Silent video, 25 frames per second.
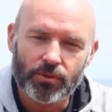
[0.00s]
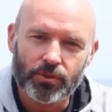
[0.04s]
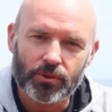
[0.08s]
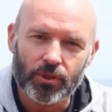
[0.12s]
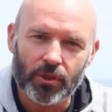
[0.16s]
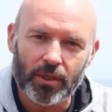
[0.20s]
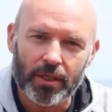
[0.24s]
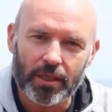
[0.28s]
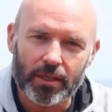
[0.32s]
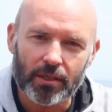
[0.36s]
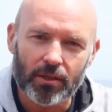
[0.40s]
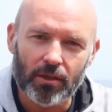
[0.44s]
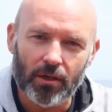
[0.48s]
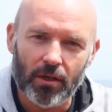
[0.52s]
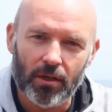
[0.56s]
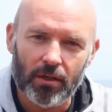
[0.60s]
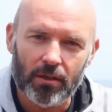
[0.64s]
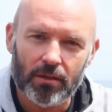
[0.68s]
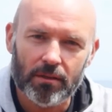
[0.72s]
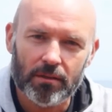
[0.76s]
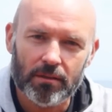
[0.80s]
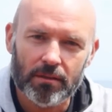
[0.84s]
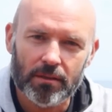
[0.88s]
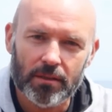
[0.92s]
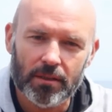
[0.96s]
to
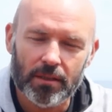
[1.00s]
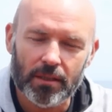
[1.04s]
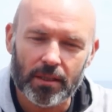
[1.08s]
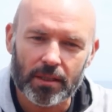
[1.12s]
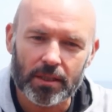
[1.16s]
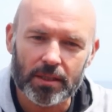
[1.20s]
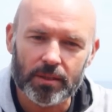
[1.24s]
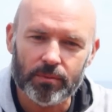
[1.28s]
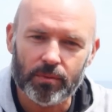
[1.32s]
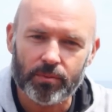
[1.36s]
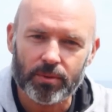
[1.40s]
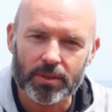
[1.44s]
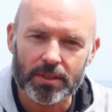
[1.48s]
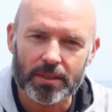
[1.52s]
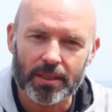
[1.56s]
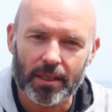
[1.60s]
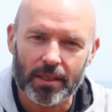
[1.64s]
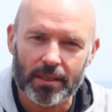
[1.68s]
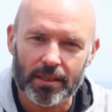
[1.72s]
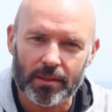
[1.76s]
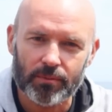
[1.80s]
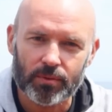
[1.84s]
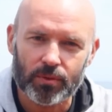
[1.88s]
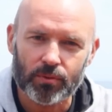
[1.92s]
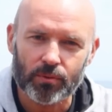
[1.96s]
ego jak gdyby
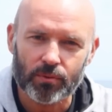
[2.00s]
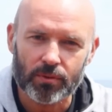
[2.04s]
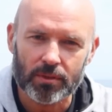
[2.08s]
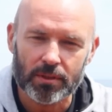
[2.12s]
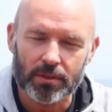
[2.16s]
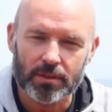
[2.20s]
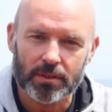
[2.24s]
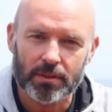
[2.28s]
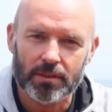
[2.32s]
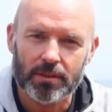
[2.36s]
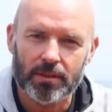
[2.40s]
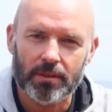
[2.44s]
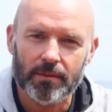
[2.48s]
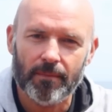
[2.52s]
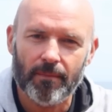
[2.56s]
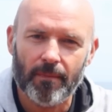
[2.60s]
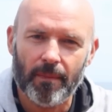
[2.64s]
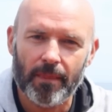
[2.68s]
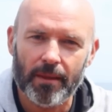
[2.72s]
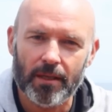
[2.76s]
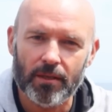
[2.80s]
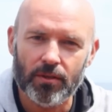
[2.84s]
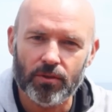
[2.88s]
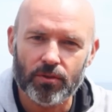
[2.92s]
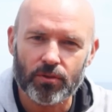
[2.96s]
przestaje nam służyć.
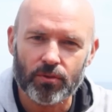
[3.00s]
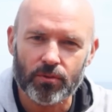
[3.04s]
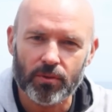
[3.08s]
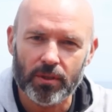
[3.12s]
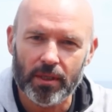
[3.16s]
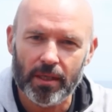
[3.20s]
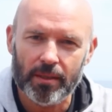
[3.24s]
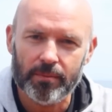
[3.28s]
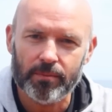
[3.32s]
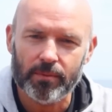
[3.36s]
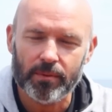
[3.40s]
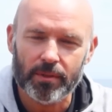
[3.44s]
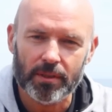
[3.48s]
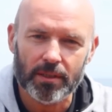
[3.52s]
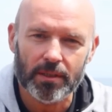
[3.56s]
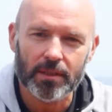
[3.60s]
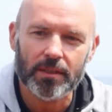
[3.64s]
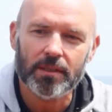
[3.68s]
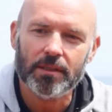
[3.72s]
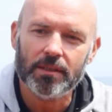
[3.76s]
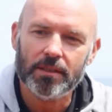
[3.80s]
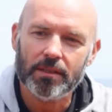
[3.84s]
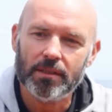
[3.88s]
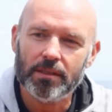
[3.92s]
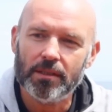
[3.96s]
I
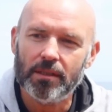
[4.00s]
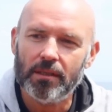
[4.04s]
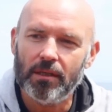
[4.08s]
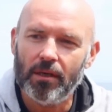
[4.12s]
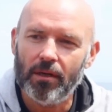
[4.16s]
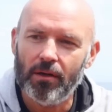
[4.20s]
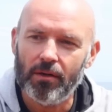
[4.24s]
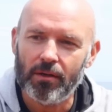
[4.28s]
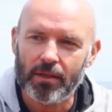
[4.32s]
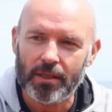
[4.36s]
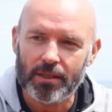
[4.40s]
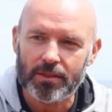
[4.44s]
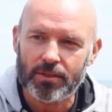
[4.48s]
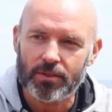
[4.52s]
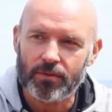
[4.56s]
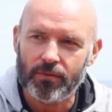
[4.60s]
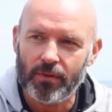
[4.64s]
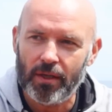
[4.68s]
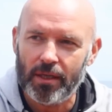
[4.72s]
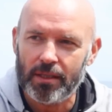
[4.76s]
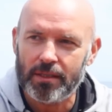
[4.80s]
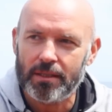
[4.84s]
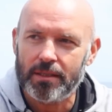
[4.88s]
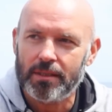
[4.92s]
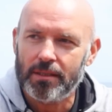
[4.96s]
czujemy, oraz
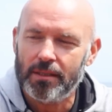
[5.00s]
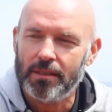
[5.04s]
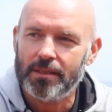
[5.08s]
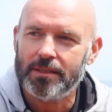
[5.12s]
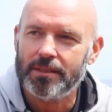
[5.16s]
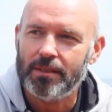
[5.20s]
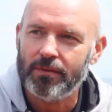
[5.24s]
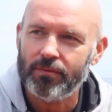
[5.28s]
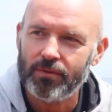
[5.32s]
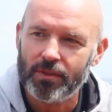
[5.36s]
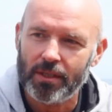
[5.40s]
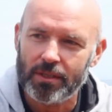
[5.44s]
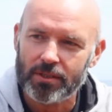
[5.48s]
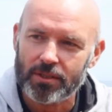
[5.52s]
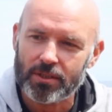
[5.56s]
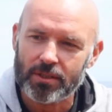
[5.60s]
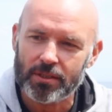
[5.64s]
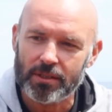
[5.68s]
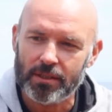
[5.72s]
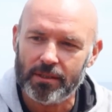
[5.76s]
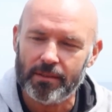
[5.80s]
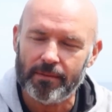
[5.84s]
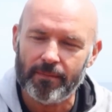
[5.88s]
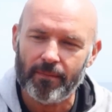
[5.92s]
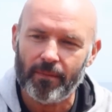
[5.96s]
świat
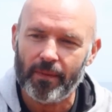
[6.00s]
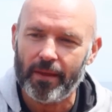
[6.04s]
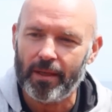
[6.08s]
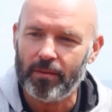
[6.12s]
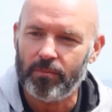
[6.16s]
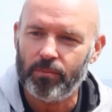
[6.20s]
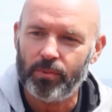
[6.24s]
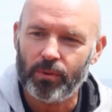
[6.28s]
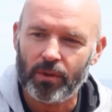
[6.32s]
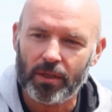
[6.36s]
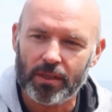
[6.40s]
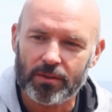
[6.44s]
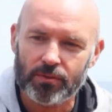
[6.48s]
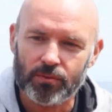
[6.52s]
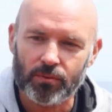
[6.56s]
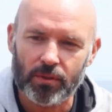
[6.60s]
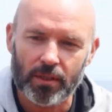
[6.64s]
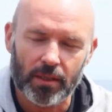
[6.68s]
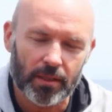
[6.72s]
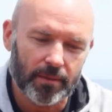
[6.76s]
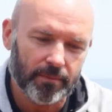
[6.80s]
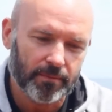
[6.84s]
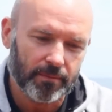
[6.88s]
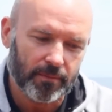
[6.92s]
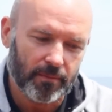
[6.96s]
zewnętrzny nam
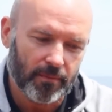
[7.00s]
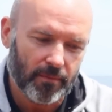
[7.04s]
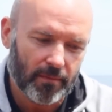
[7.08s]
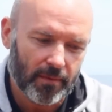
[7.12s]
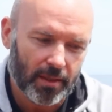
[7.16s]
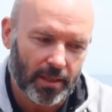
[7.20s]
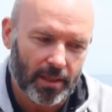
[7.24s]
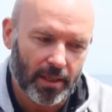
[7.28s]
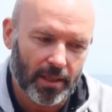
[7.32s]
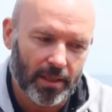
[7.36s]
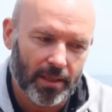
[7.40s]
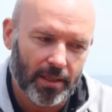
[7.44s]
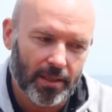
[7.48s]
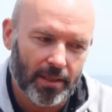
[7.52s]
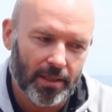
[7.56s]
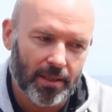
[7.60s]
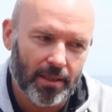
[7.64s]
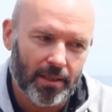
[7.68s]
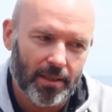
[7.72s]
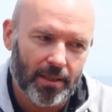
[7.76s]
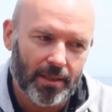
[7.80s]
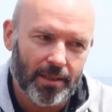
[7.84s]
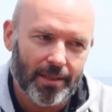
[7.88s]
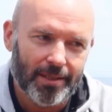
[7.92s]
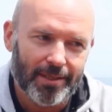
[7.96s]
pokazuje,
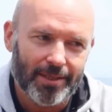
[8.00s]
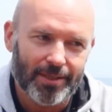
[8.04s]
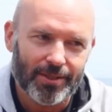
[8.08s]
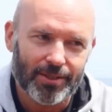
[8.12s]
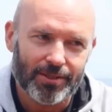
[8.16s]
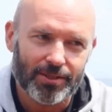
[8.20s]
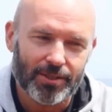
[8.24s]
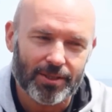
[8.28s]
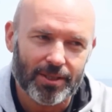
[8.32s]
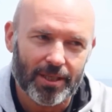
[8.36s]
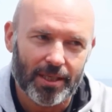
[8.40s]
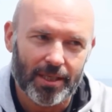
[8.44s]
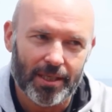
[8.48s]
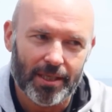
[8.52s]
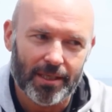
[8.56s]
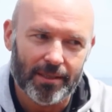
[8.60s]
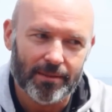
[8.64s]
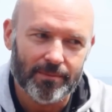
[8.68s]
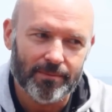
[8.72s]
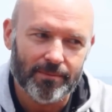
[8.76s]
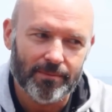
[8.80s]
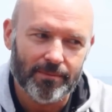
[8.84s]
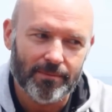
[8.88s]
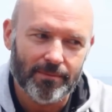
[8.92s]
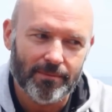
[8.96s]
że